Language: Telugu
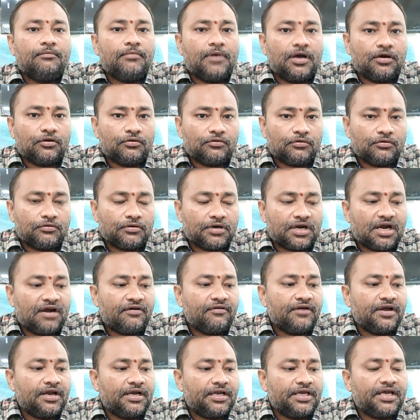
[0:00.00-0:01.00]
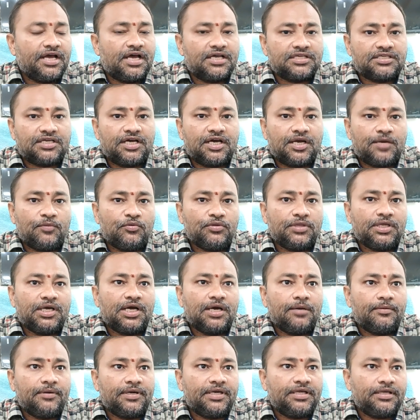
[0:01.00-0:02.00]
మాకు రావడానికి ఆస్కారం ఉంది
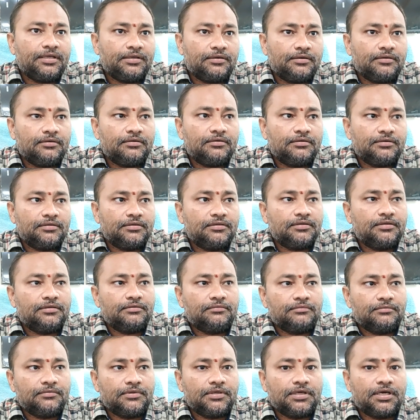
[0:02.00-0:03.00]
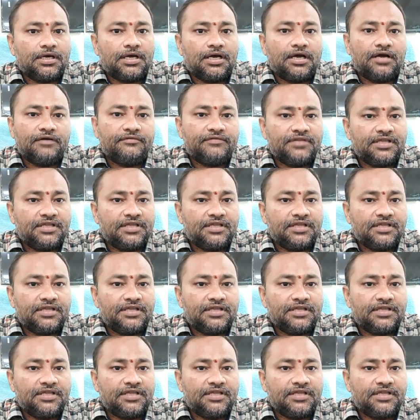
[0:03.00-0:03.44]
కాబట్టి ఆ